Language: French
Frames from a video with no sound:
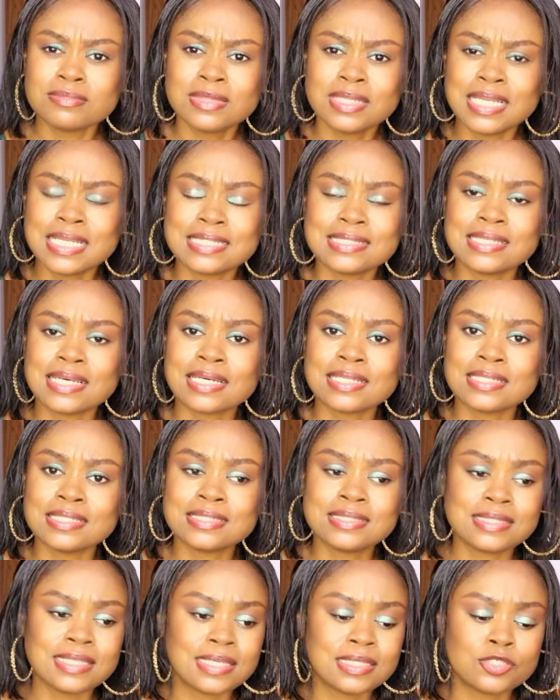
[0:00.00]

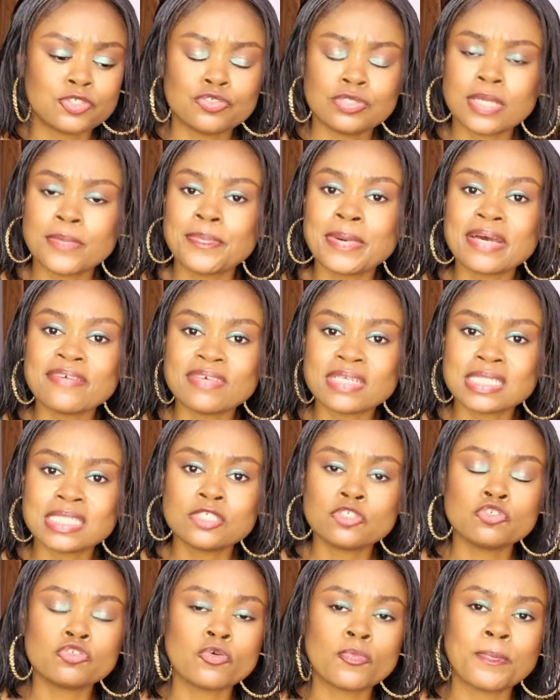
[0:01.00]
l'éternité, tu n'es pas avec,
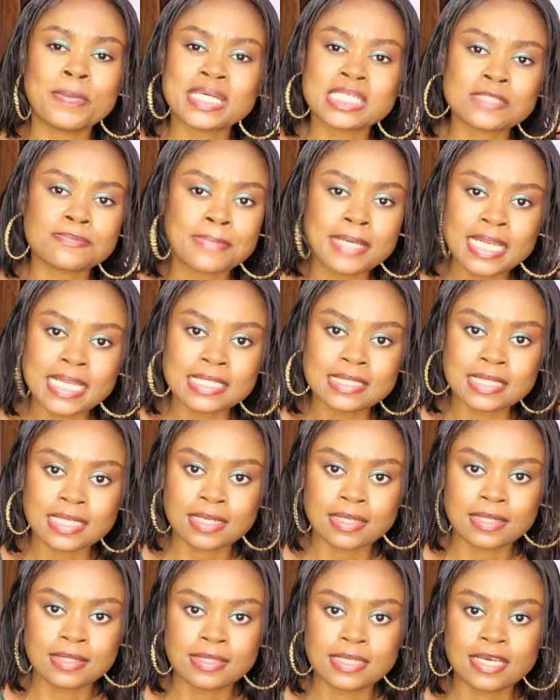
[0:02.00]
si tu ne passes pas
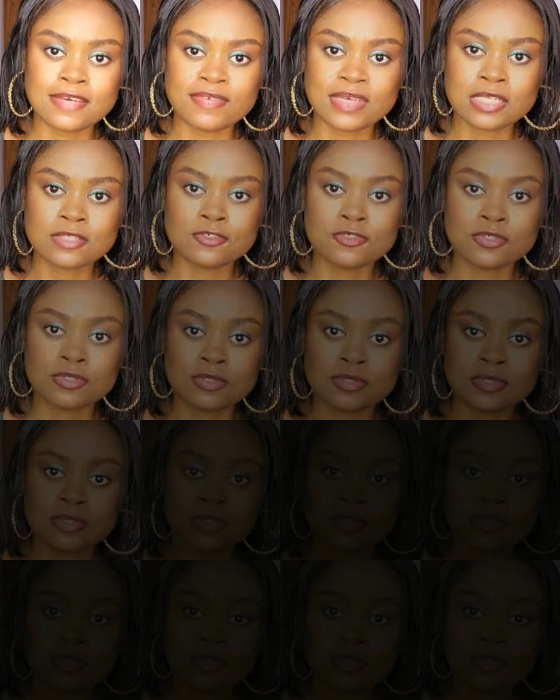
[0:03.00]
l'éternité avec Dieu.